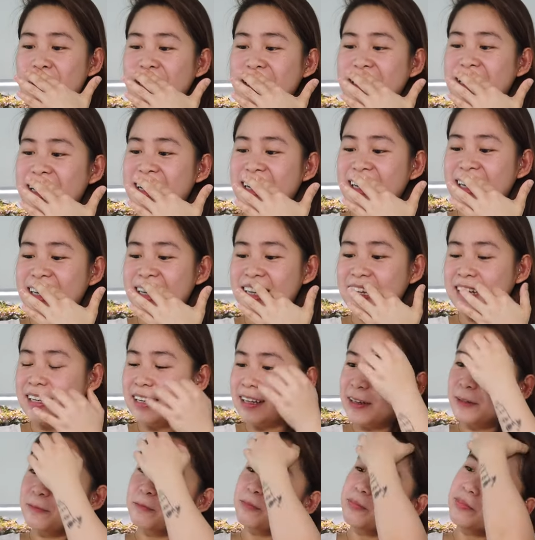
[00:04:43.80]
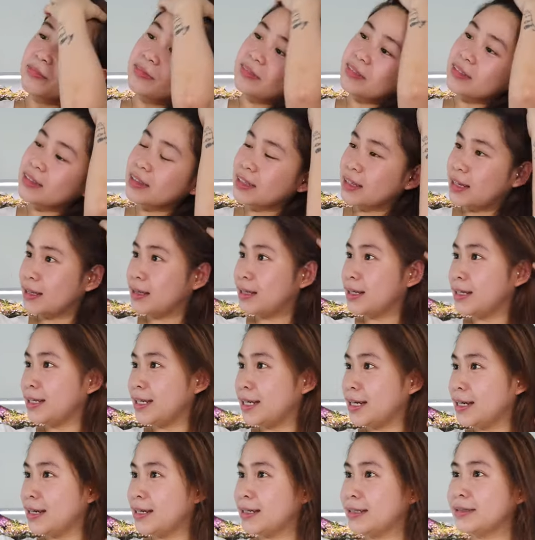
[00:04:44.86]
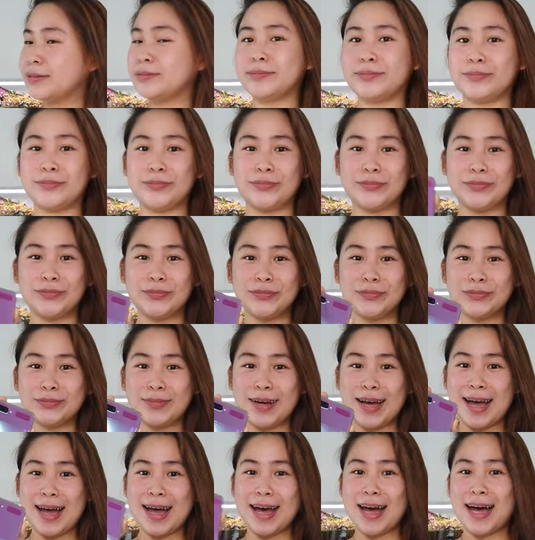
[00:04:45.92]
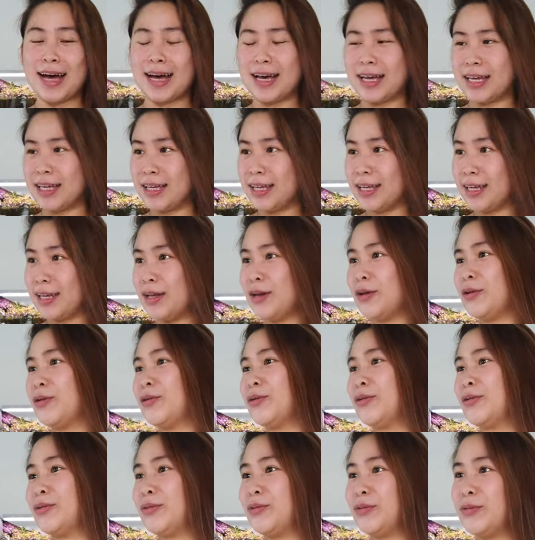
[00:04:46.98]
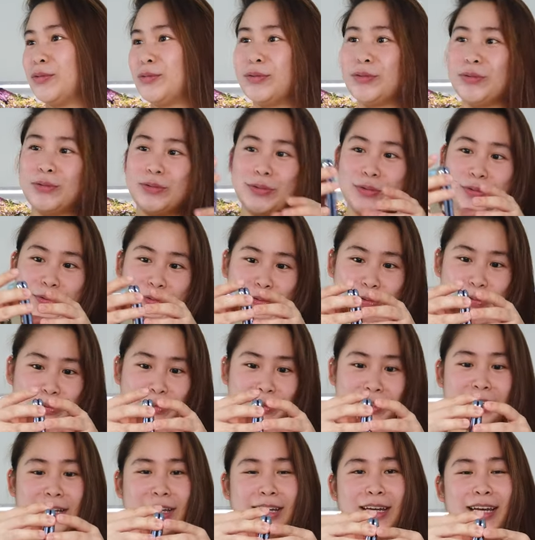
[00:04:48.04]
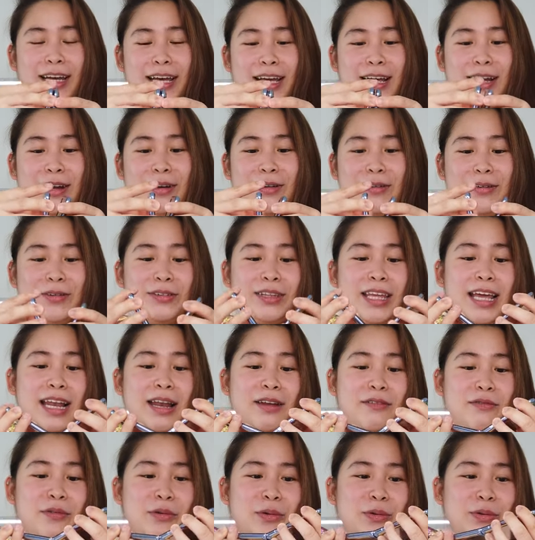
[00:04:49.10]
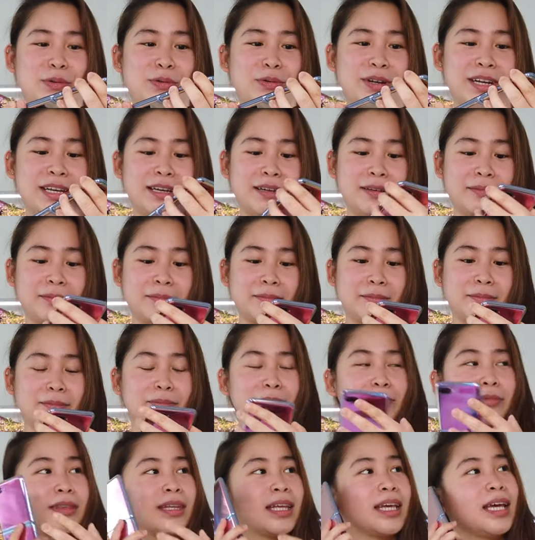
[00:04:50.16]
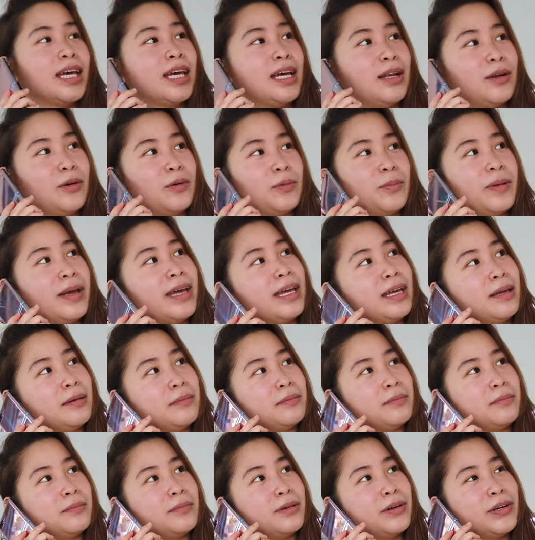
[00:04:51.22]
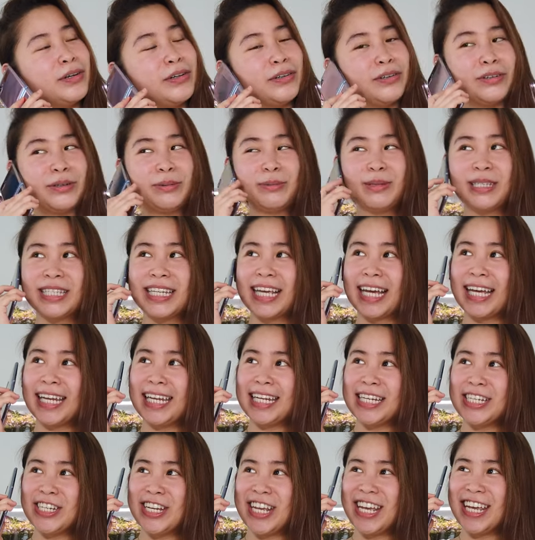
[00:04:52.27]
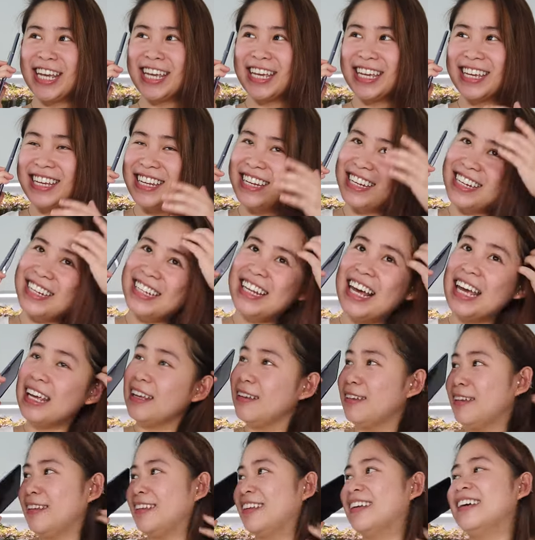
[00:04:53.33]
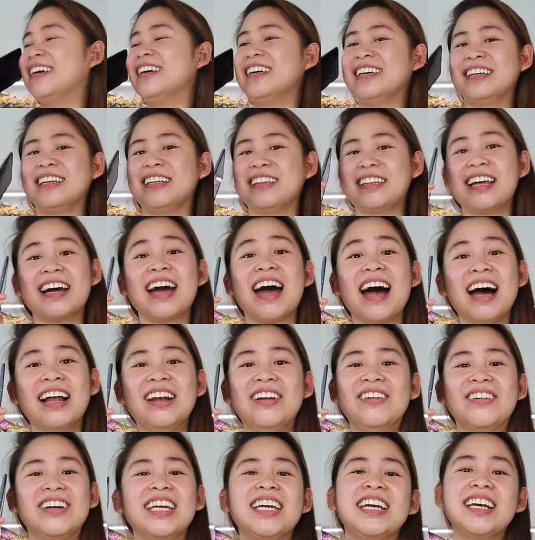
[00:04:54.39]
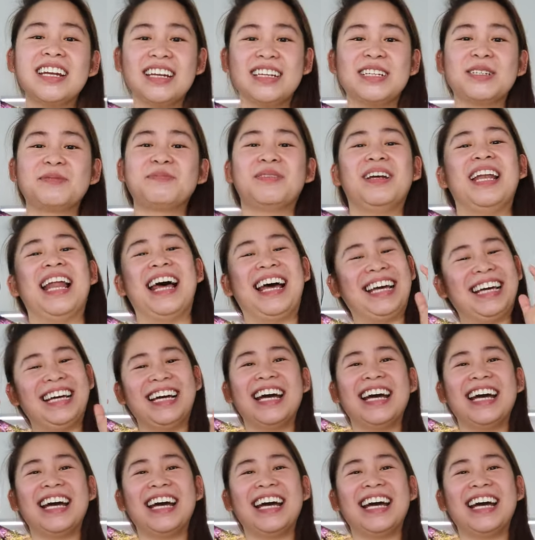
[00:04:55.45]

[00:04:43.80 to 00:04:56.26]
oh my God! Ganda niya. Pak! Hello! Oh. Hello, telephone. Hello, babe. Oh, musta ka na, Jane? Ay, Tagalog. English pala.